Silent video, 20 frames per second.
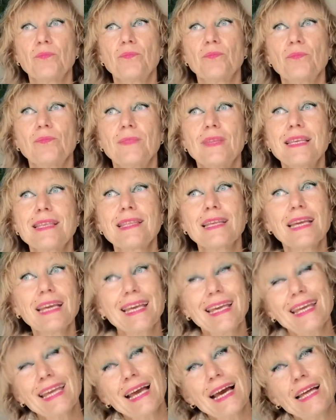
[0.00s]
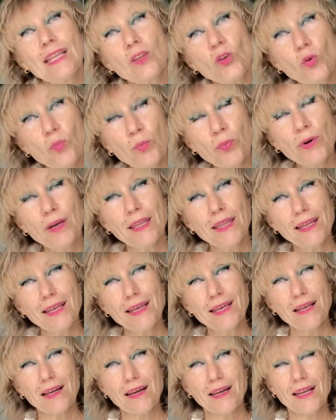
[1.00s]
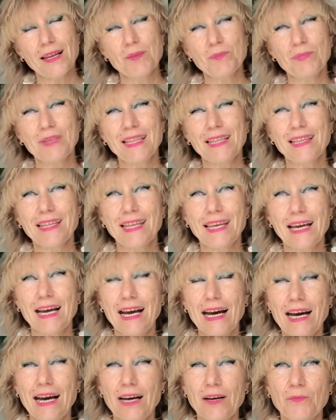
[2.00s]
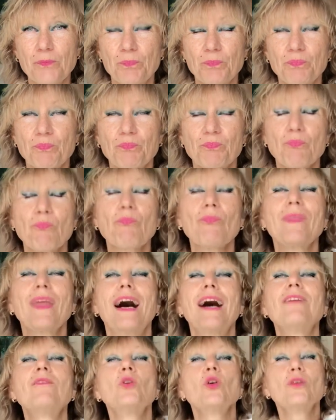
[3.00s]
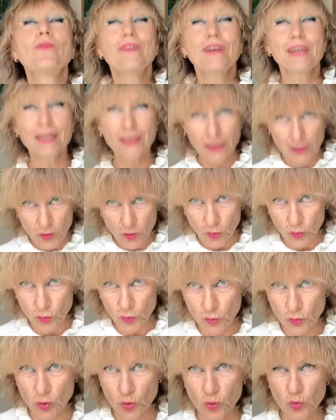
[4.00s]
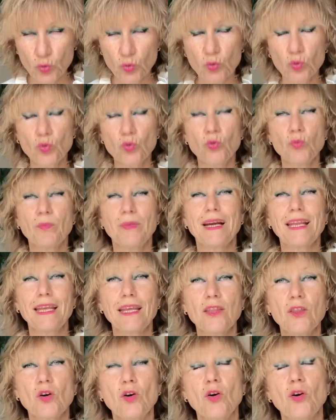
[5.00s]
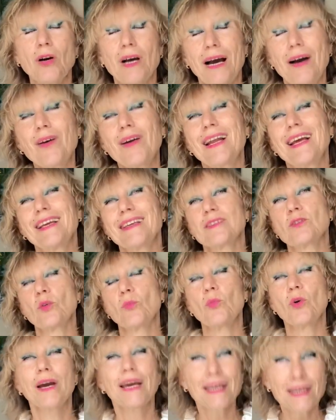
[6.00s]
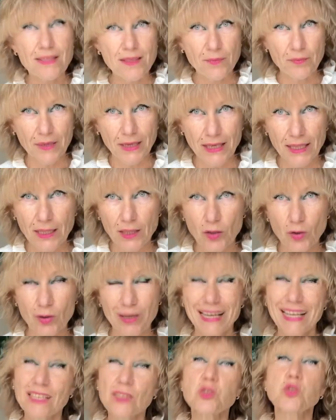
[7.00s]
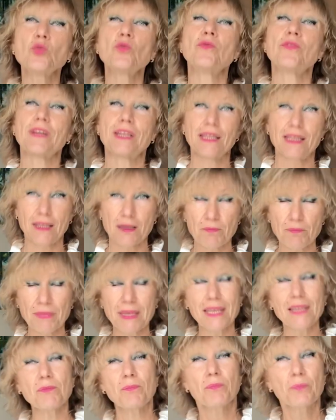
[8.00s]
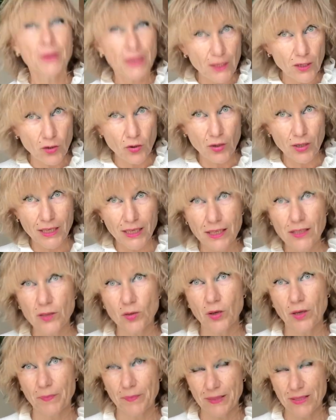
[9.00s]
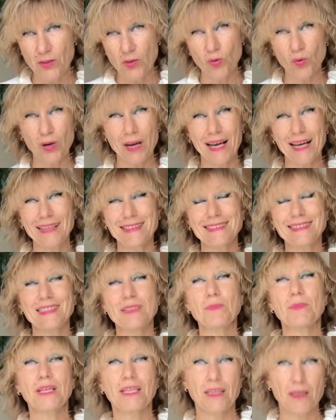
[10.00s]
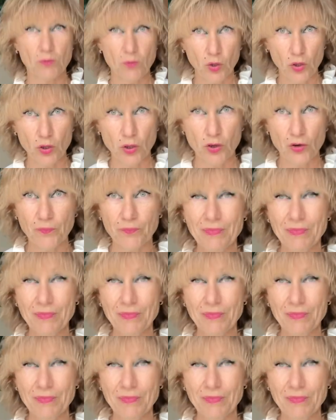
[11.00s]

dice que ya no puede realmente a, a, volver con su marido, ahora es como ex marido, él sufre también, pero ¿qué es lo que pasó a este matrimonio?